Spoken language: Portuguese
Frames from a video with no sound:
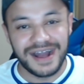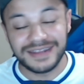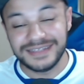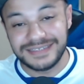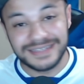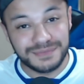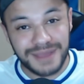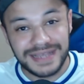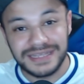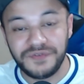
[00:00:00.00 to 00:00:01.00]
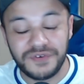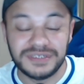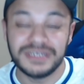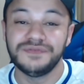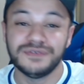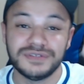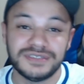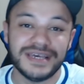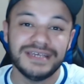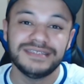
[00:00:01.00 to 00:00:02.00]
Agradecer demais a força que
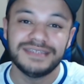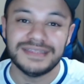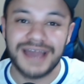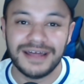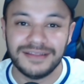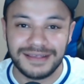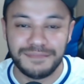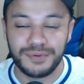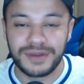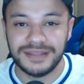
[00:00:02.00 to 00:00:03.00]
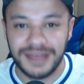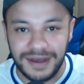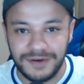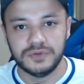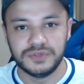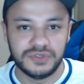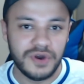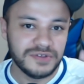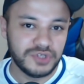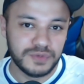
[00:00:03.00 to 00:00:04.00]
vocês têm dado aqui pro canal. Os
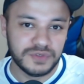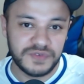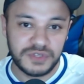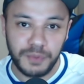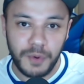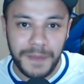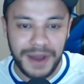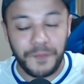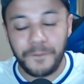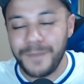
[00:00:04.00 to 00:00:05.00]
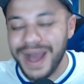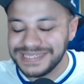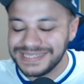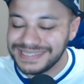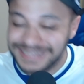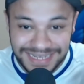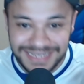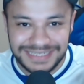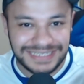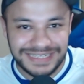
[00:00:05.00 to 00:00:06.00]
dois últimos vídeos bombaram
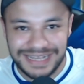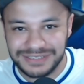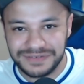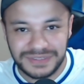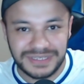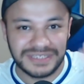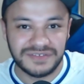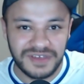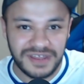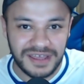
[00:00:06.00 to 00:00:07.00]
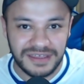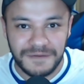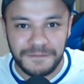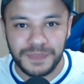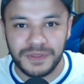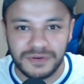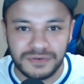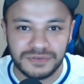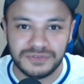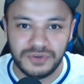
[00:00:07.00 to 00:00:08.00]
bastante. É só vocês verem aí.
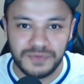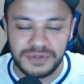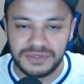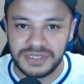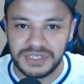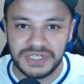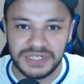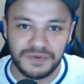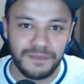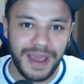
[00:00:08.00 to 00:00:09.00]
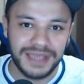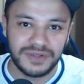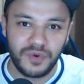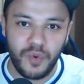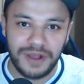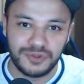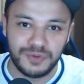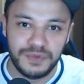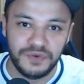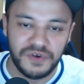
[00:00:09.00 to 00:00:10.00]
Os números atingiram mais de 4
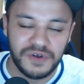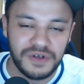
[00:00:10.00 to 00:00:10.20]
mil